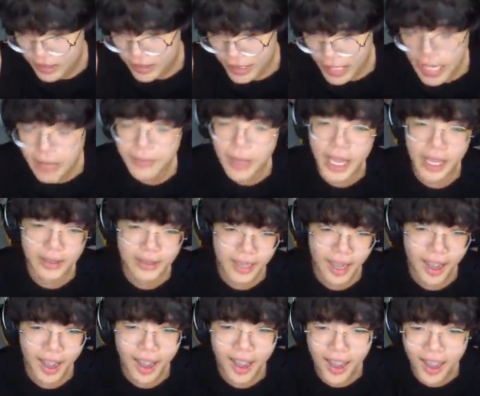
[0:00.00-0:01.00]
Đúng khác biệt
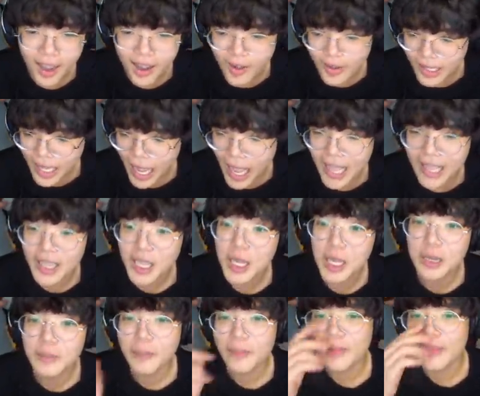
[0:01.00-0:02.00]
Đó, ok
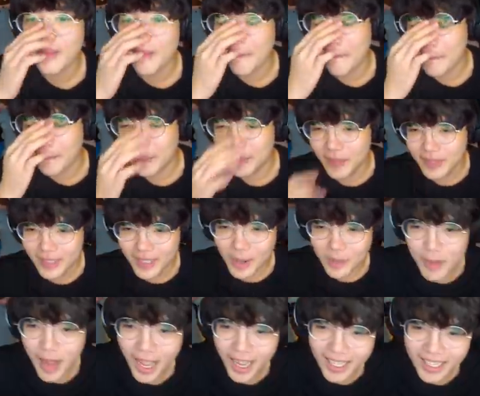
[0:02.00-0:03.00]
Đúng rồi Dịch Đúng
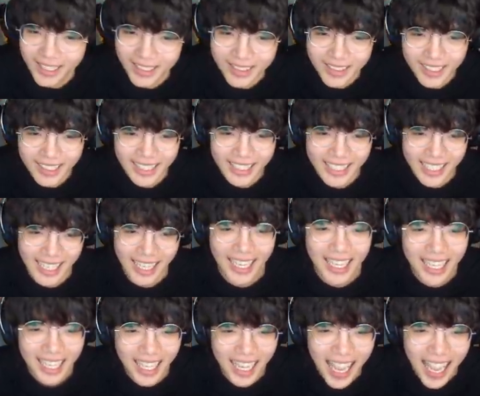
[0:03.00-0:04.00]
rồi Dịch,
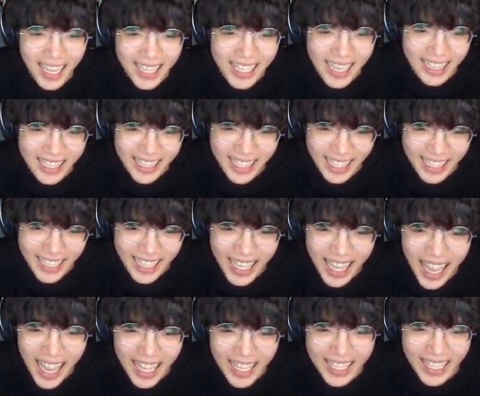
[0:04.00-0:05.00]
dịch,
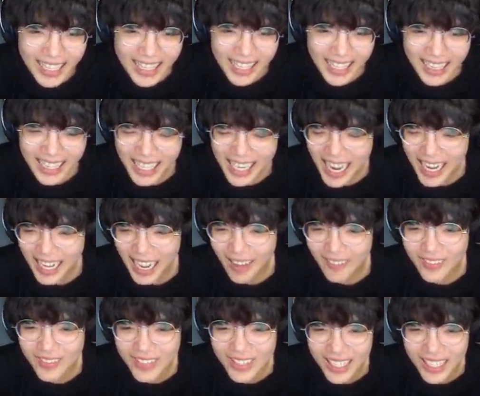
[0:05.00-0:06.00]
dịch là da cầm